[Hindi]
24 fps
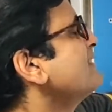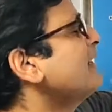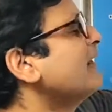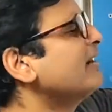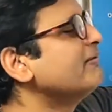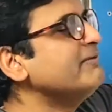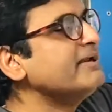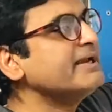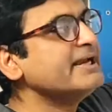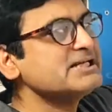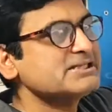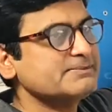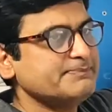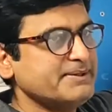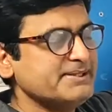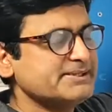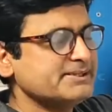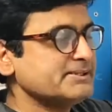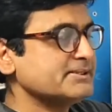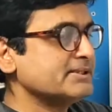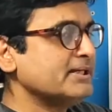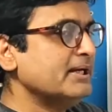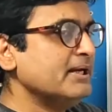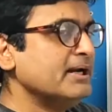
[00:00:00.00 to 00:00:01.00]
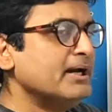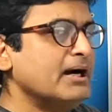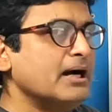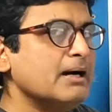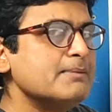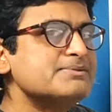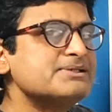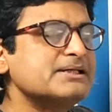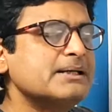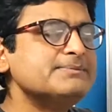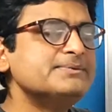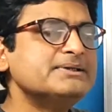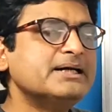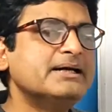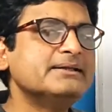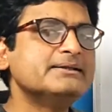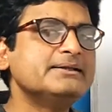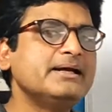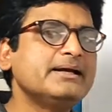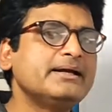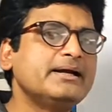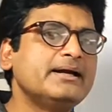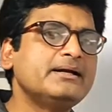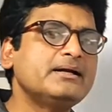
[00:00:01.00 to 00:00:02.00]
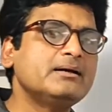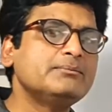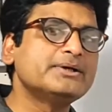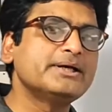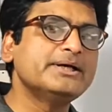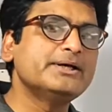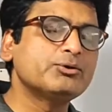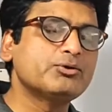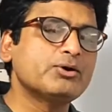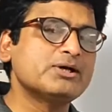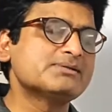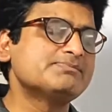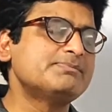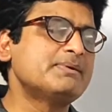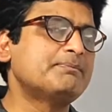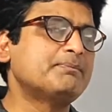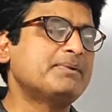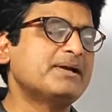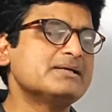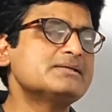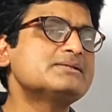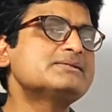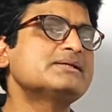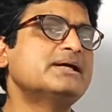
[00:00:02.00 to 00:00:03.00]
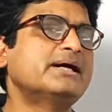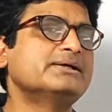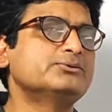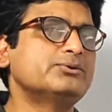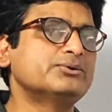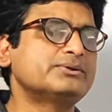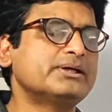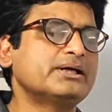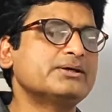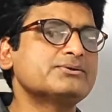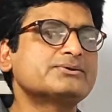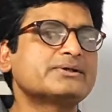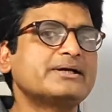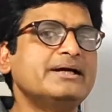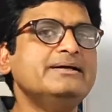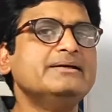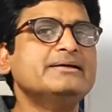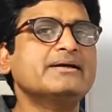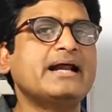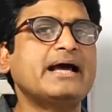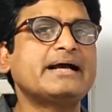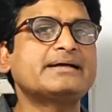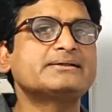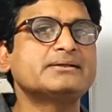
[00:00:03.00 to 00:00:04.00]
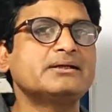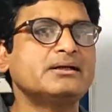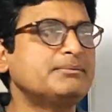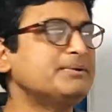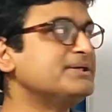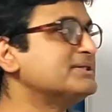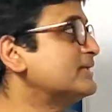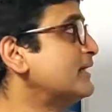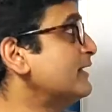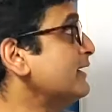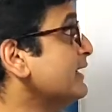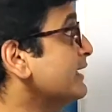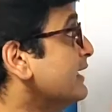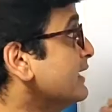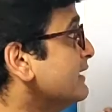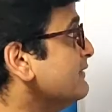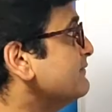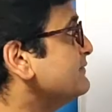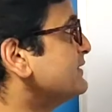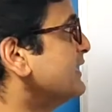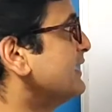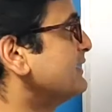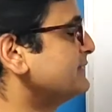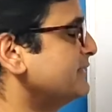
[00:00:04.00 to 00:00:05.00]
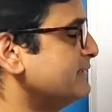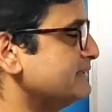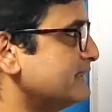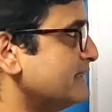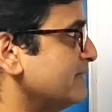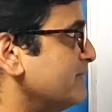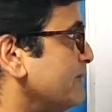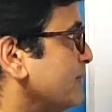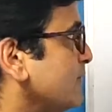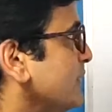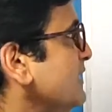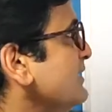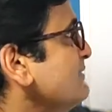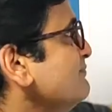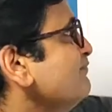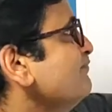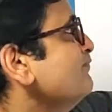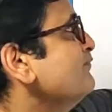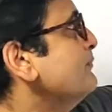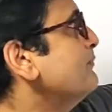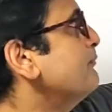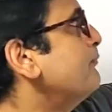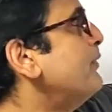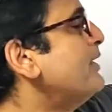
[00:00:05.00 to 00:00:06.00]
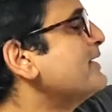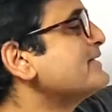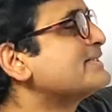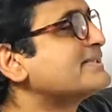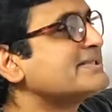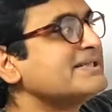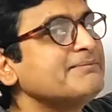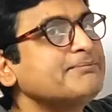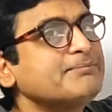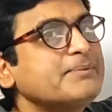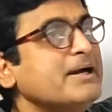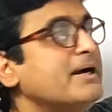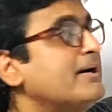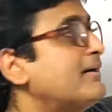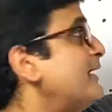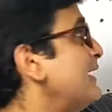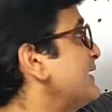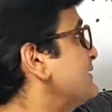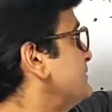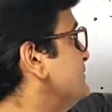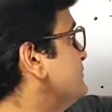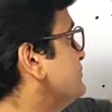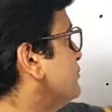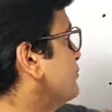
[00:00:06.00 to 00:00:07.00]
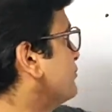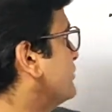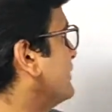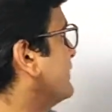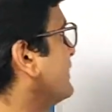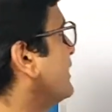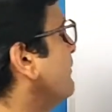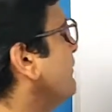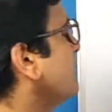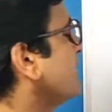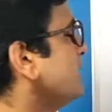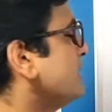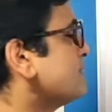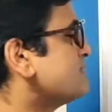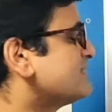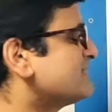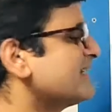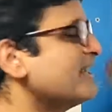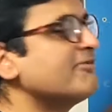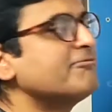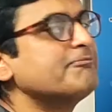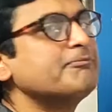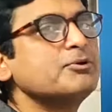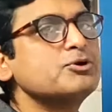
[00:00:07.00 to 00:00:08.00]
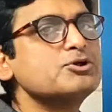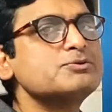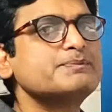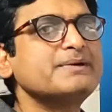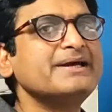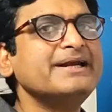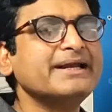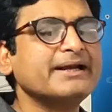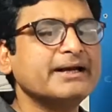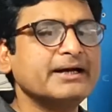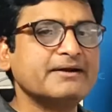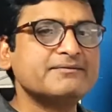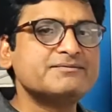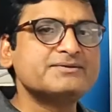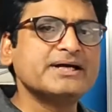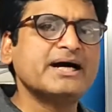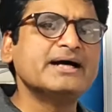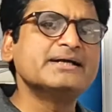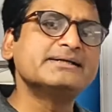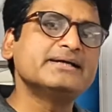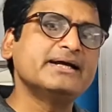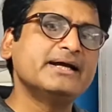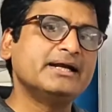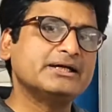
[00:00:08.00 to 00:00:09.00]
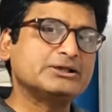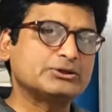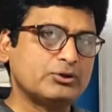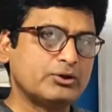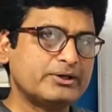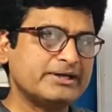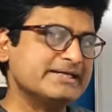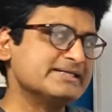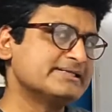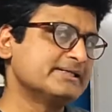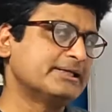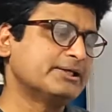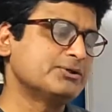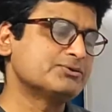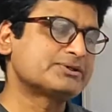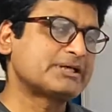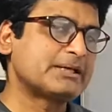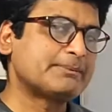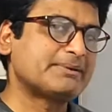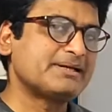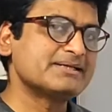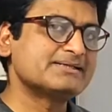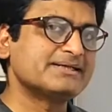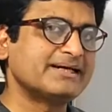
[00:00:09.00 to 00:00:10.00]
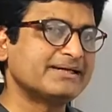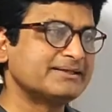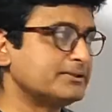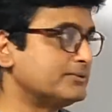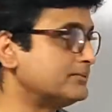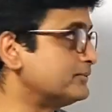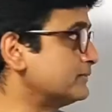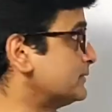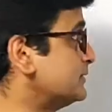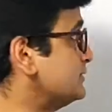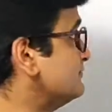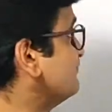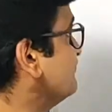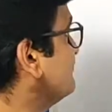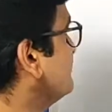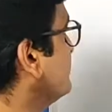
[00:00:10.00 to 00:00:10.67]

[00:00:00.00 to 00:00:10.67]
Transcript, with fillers: लविंग स्पेसिस हम सब जानते हैं कि एटम के न्यूक्लियस पे प्लस चार्ज होता है उसका इंटरेक्शन हमेशा नेगेटिव चार्ज की तरफ होगा पॉजिटिव पे अट्रैक्शन जो करेगा मतलब सेल्फ पे उस पर नेगेटिव चार्ज या इलेक्ट्रॉन डेंसिटी उसके पास ज्यादा होगी